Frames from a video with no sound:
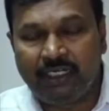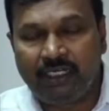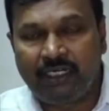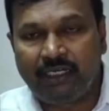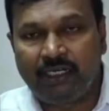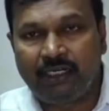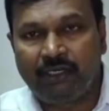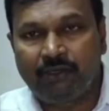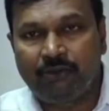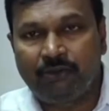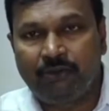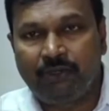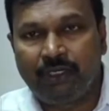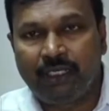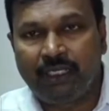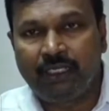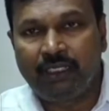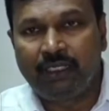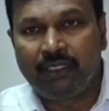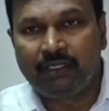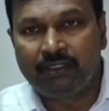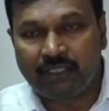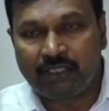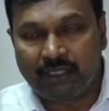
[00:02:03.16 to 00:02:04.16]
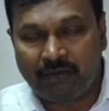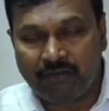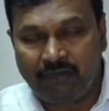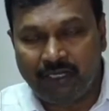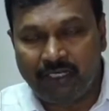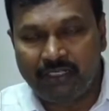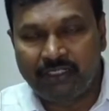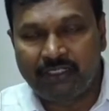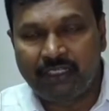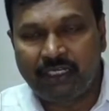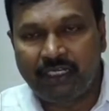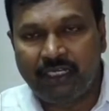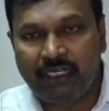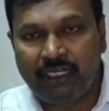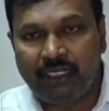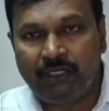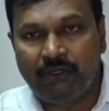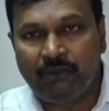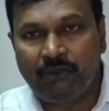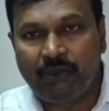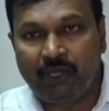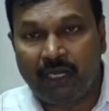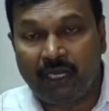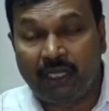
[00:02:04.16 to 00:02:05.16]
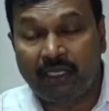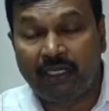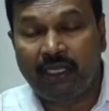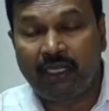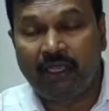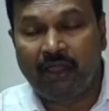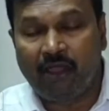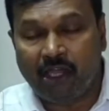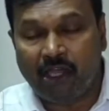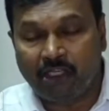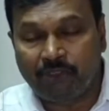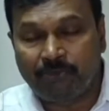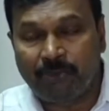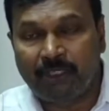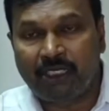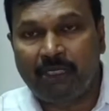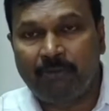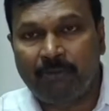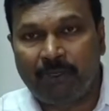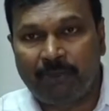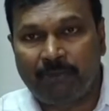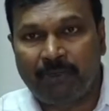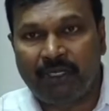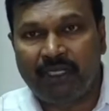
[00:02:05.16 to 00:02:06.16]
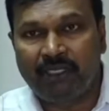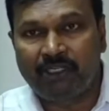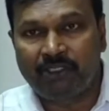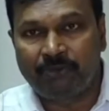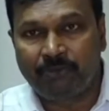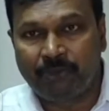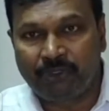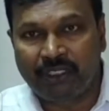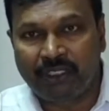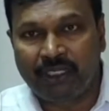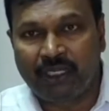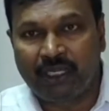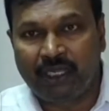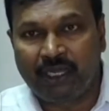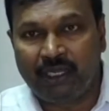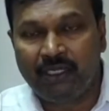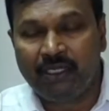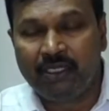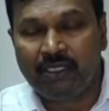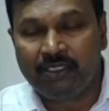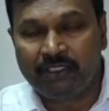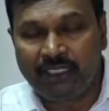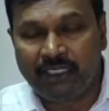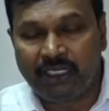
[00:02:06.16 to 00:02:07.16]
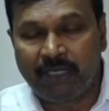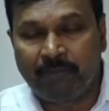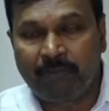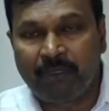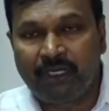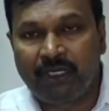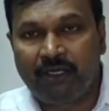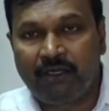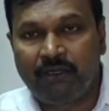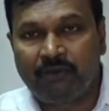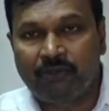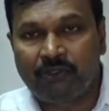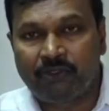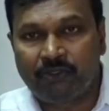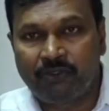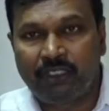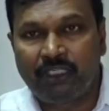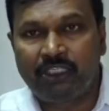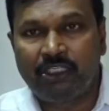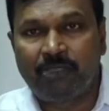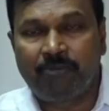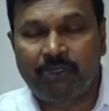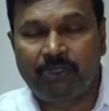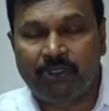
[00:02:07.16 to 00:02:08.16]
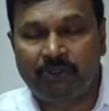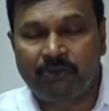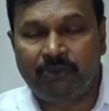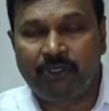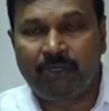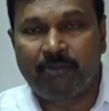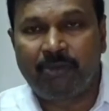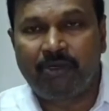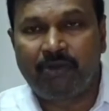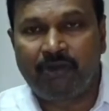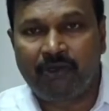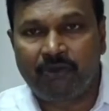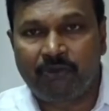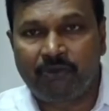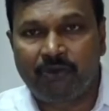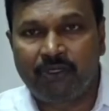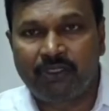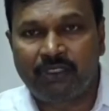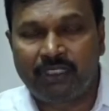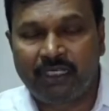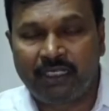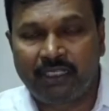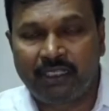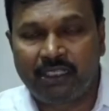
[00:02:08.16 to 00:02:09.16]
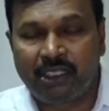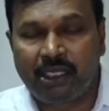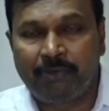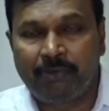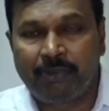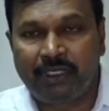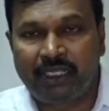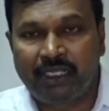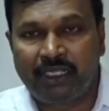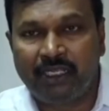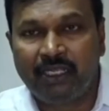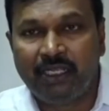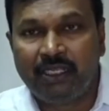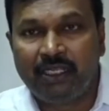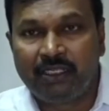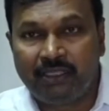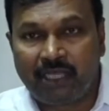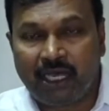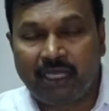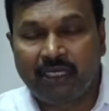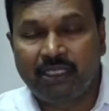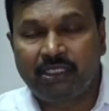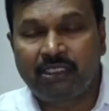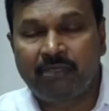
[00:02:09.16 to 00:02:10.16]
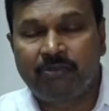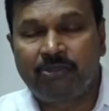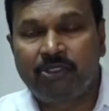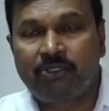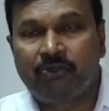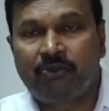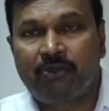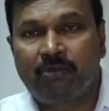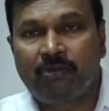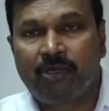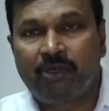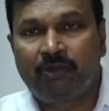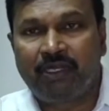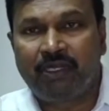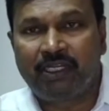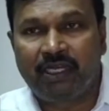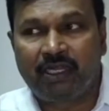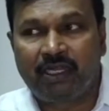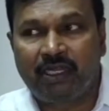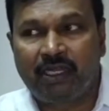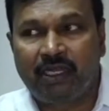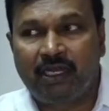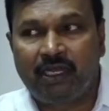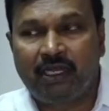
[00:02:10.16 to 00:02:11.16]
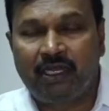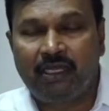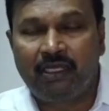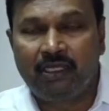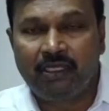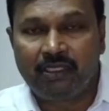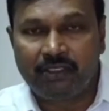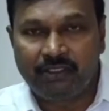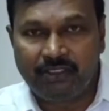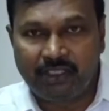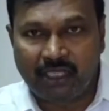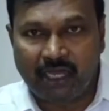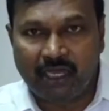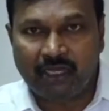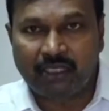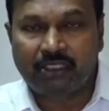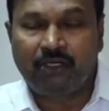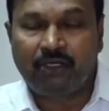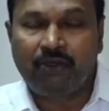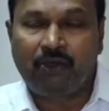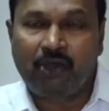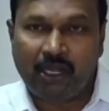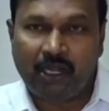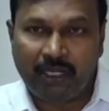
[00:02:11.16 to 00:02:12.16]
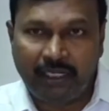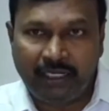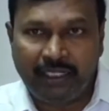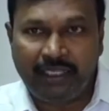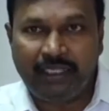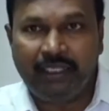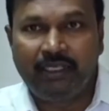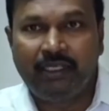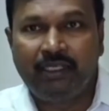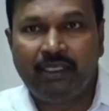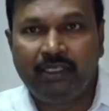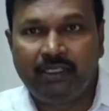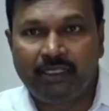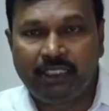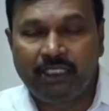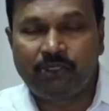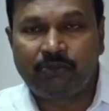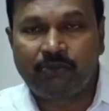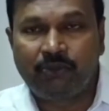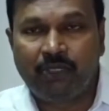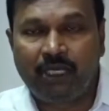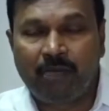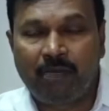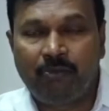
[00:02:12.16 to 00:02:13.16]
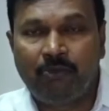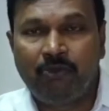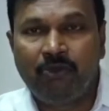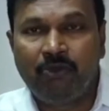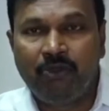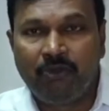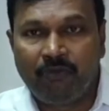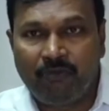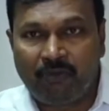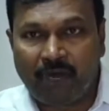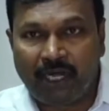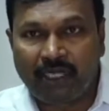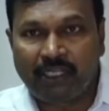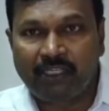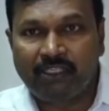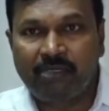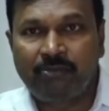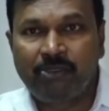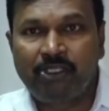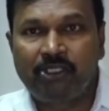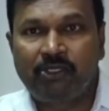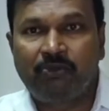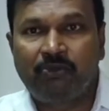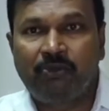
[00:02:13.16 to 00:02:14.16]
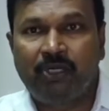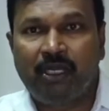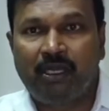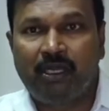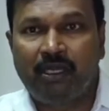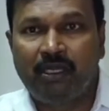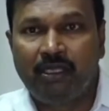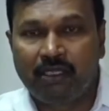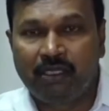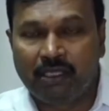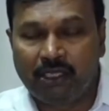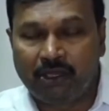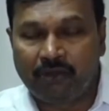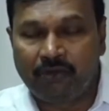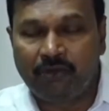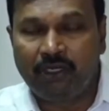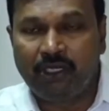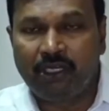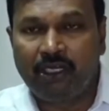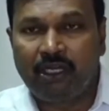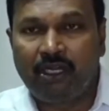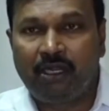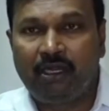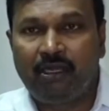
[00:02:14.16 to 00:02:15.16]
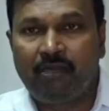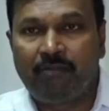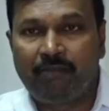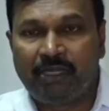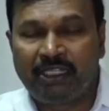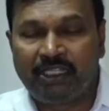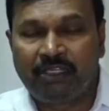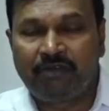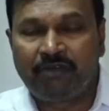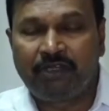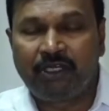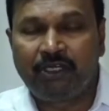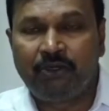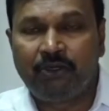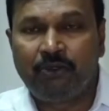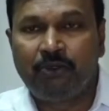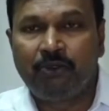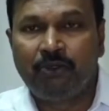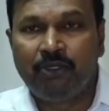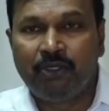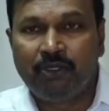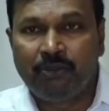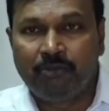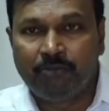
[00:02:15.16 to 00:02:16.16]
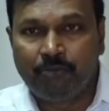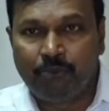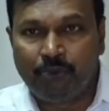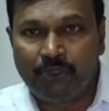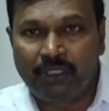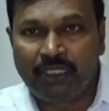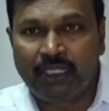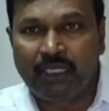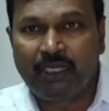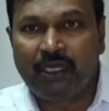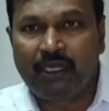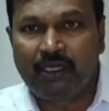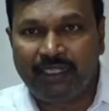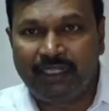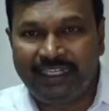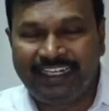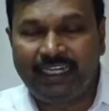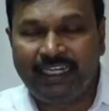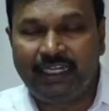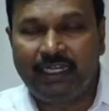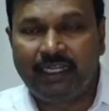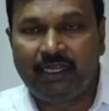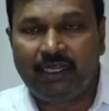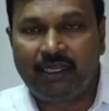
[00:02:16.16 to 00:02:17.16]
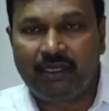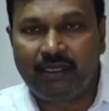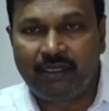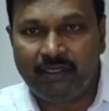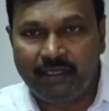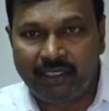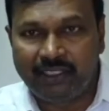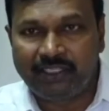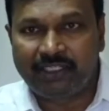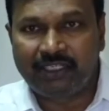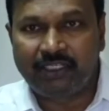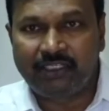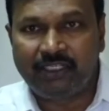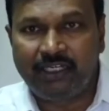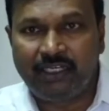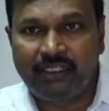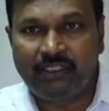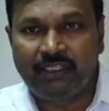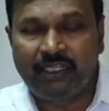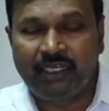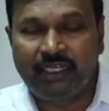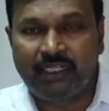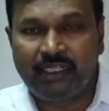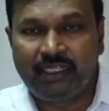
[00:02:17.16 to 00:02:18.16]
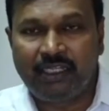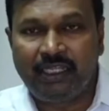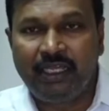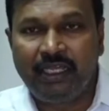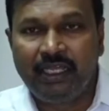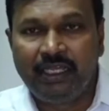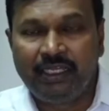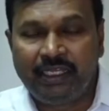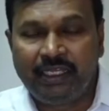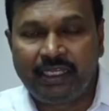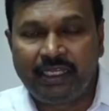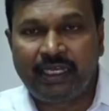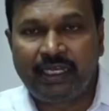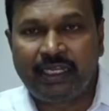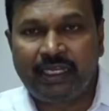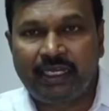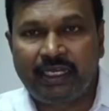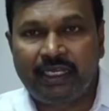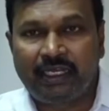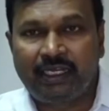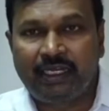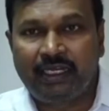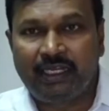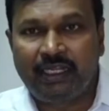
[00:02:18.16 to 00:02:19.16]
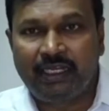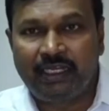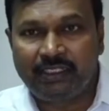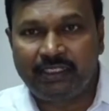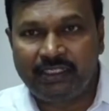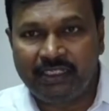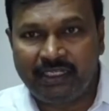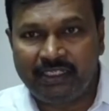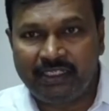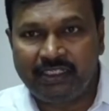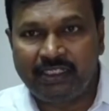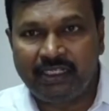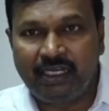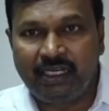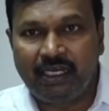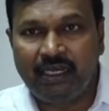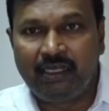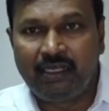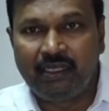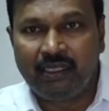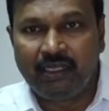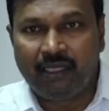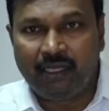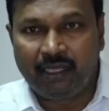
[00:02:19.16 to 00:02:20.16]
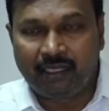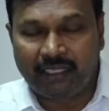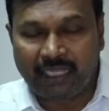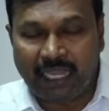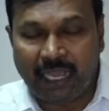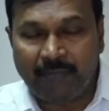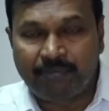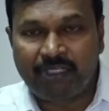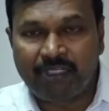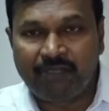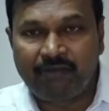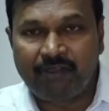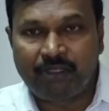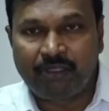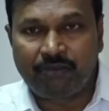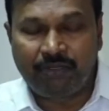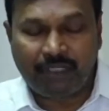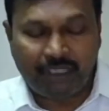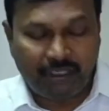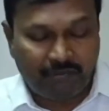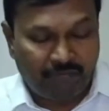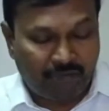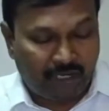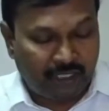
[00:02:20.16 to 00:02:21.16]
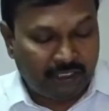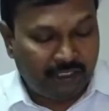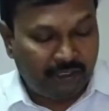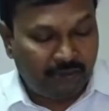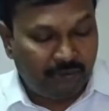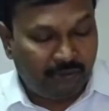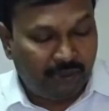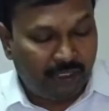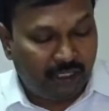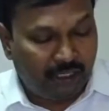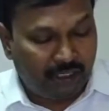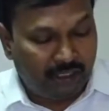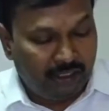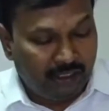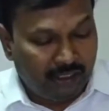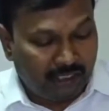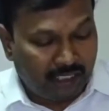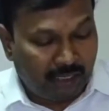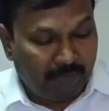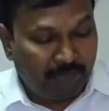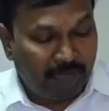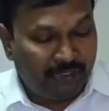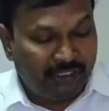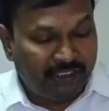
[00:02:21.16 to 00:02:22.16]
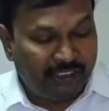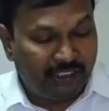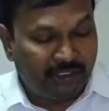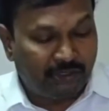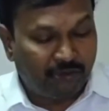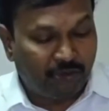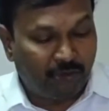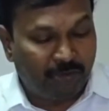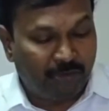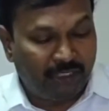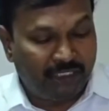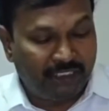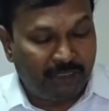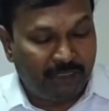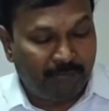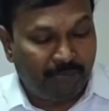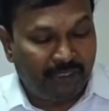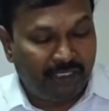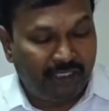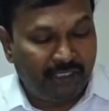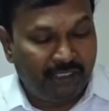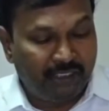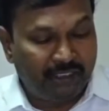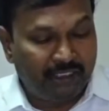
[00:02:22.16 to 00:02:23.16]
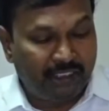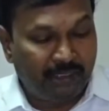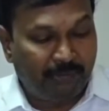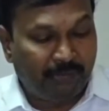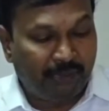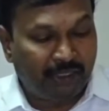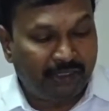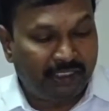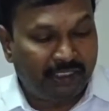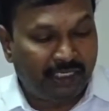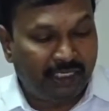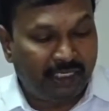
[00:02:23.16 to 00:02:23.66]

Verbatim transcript: రిలేటెడ్ అనుకోండి సర్వేలెన్స్ రిలేటెడ్ అలాగనే హాస్పిటల్ ప్రిపేర్నెస్ ముఖ్యంగా చిన్నపిల్లల్లో వస్తుందని చెప్పేసి కూడా మనం అనుకోవడం జరిగింది కాబట్టి దానికి సంబంధించి కూడా మనం అన్ని రకాల జాగ్రత్తలు ఆల్రెడీ తీసుకున్నాము వాటికి సంబంధించి కూడా గౌరవనీయులైన మంత్రివర్యులు పూర్తిగా డీటెయిల్డ్గా డిస్కస్ చేయడం జరిగింది ఎక్కడెక్కడైనా చిన్న చిన్న గ్యాప్స్ ఏవైతే ఉంటే వాటిని కూడా కంప్లీట్ చేసుకోమని చెప్పి చెప్పడం